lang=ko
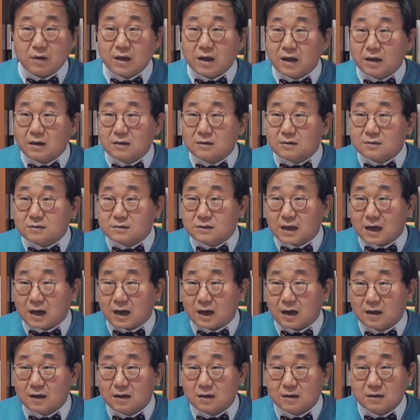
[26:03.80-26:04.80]
왜 그러냐?
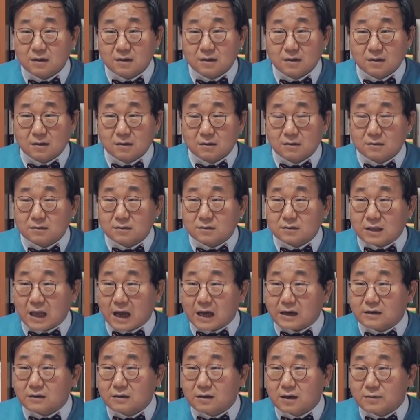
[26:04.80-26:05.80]
음. 그
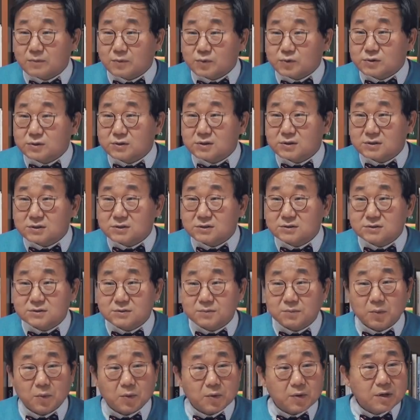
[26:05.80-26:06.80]
단어가 무슨 뜻인지
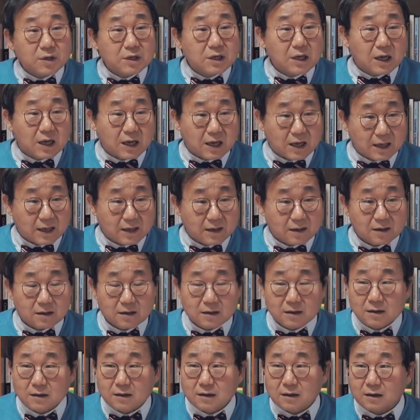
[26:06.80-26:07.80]
모르니까요.
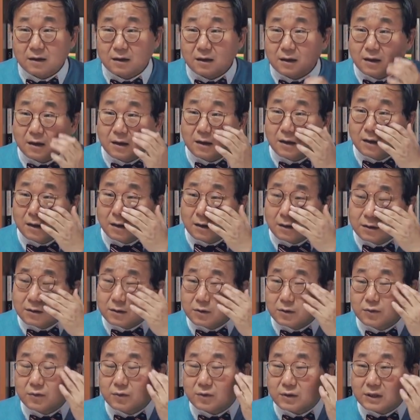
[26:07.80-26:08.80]
음.
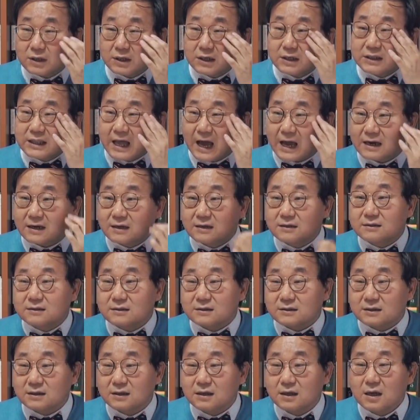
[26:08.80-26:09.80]
그리고 이
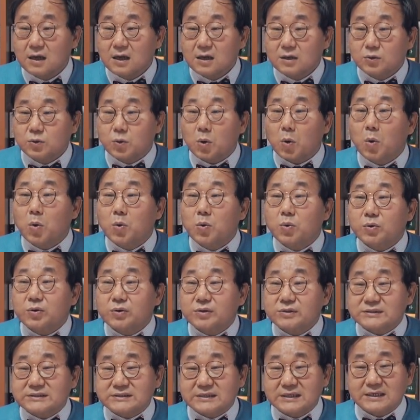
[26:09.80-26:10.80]
단어들이 욕으로
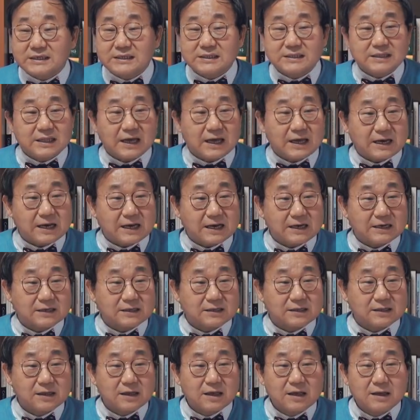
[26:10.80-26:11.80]

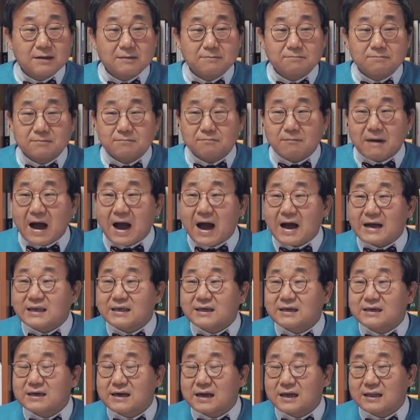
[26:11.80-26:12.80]
쓰인다라는
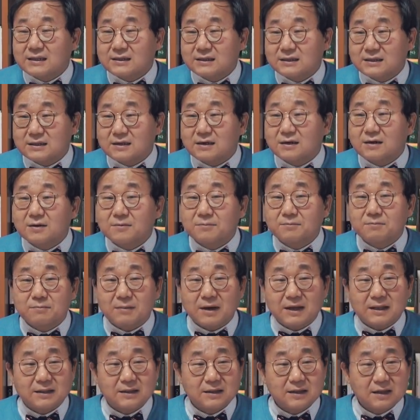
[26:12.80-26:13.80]
막연한
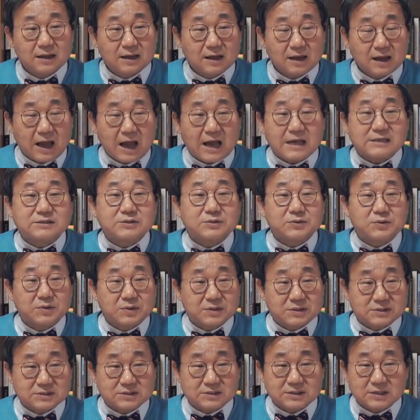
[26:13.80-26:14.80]
경험만 가지고
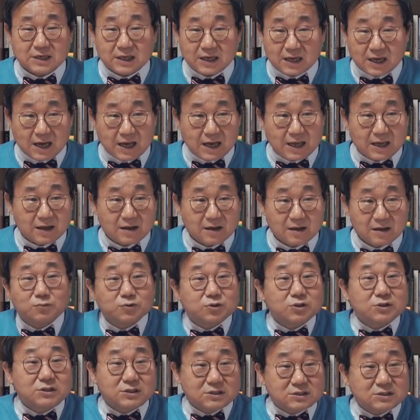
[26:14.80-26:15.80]
있으니까요.
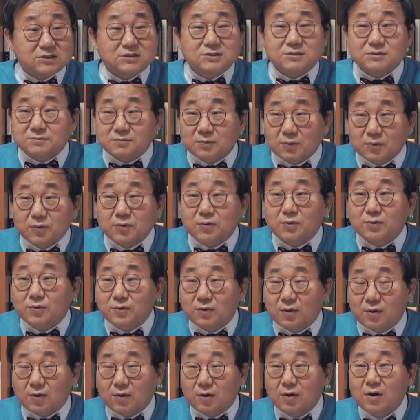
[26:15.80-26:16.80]
무슨 뜻인지
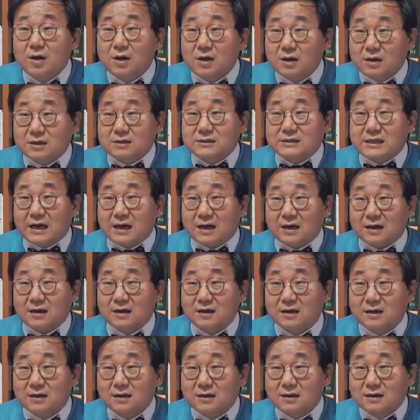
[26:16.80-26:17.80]
모르고 그냥
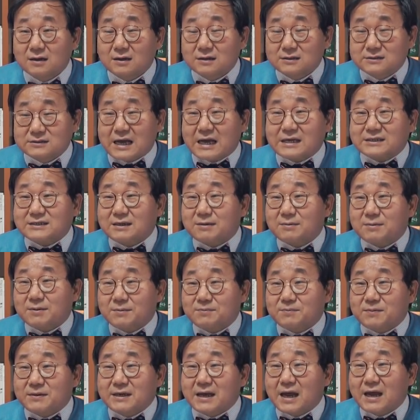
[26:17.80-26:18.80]
싸잡아
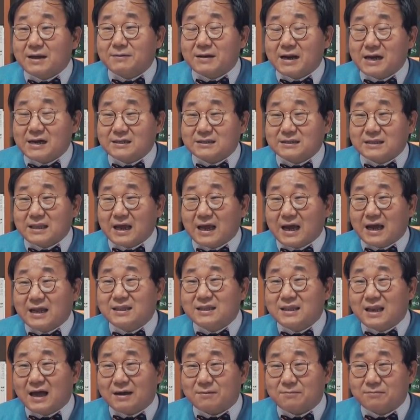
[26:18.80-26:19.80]
비난할 때
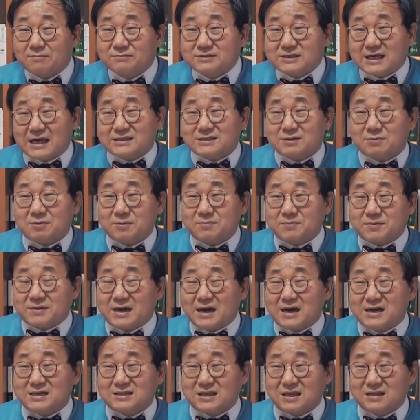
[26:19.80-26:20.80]
한남, 싸잡아
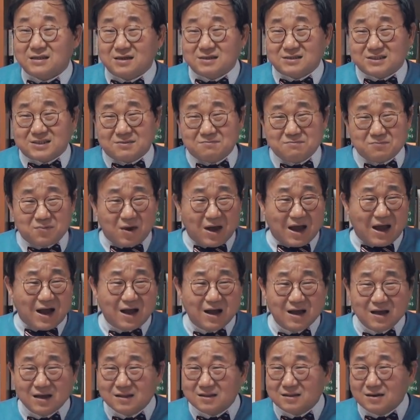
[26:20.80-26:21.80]
비난할 때
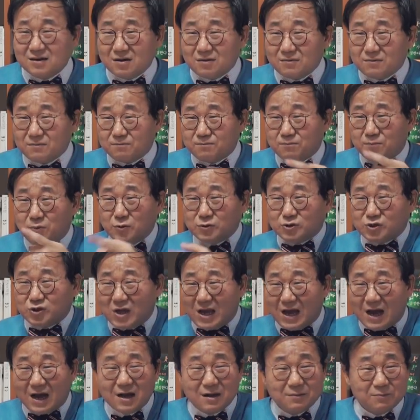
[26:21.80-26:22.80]
너진바야너
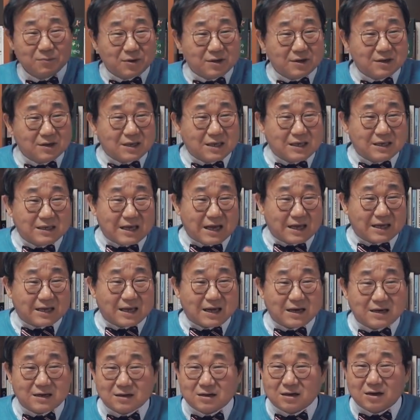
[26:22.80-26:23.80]
보수야, 뭐 이렇게
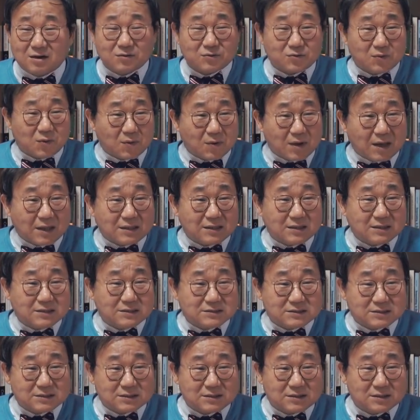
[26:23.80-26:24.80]
이야기하는 거하고 똑같은
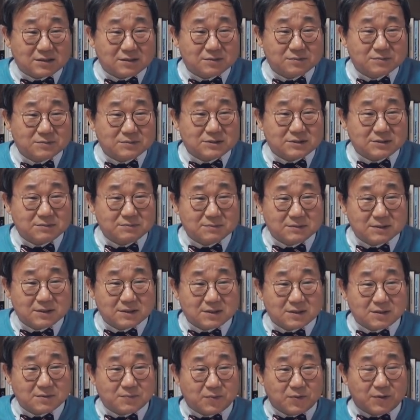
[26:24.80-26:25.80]
지금
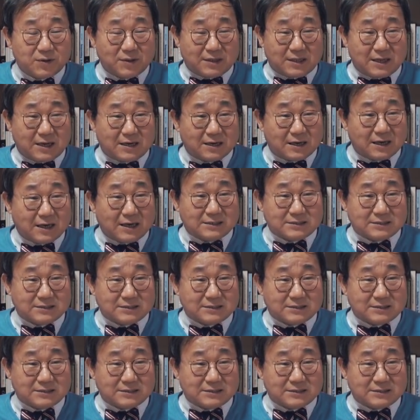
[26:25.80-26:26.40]
심리를 보였다는 거